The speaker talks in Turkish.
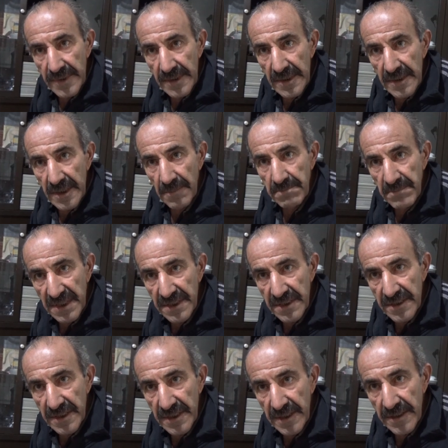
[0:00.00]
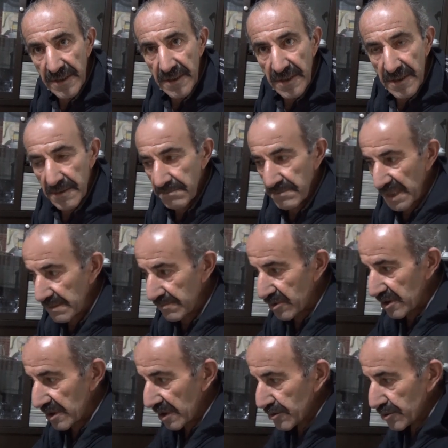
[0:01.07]
Yapmadı değil. Benim
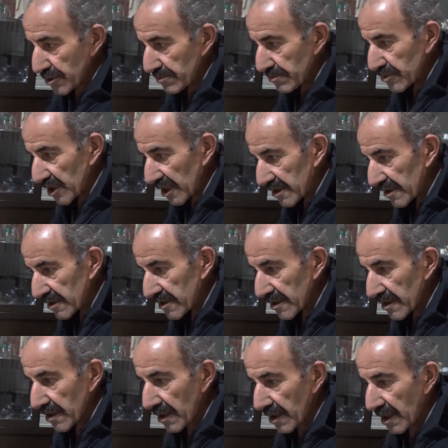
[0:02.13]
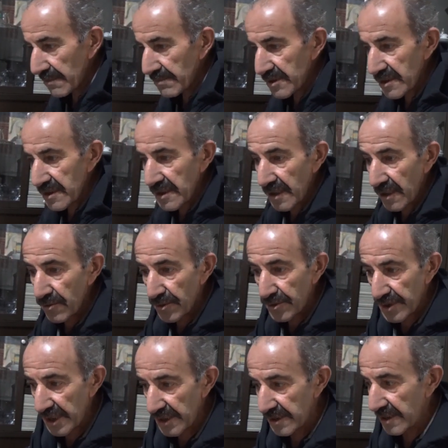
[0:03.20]
traktörüm satıldı. Abisi yine
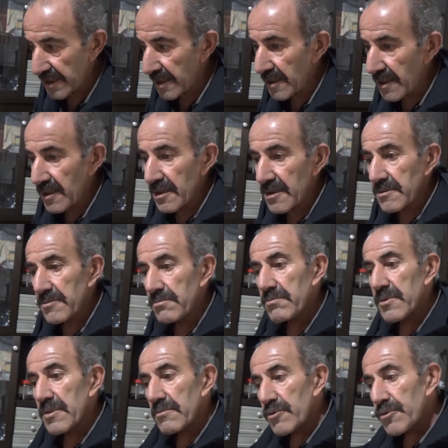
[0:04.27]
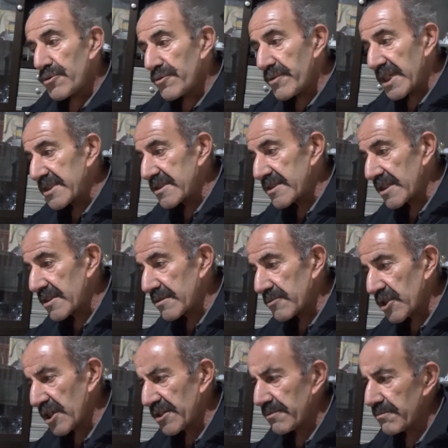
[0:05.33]
gönderdi. Üniversite
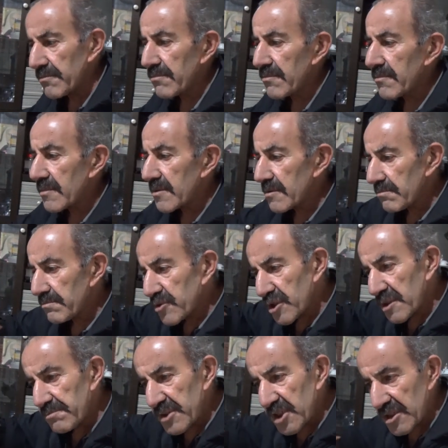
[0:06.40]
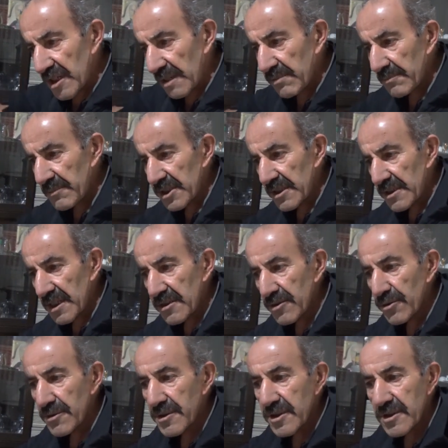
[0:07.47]
şey tıp kitabı mıdır? Nedir
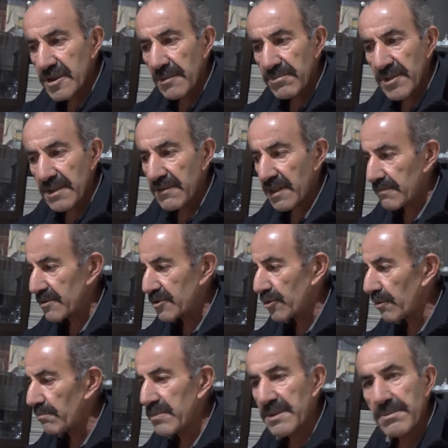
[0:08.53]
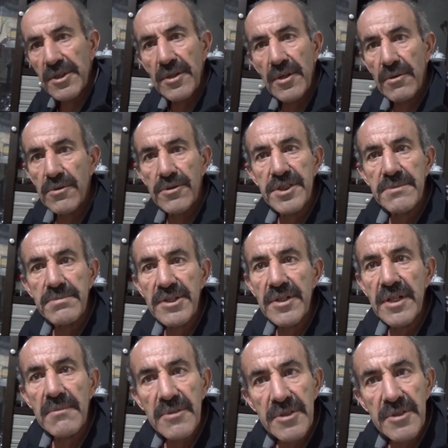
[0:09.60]
o kitaplar varmış. 11 bin lira, 12 bin lira mı?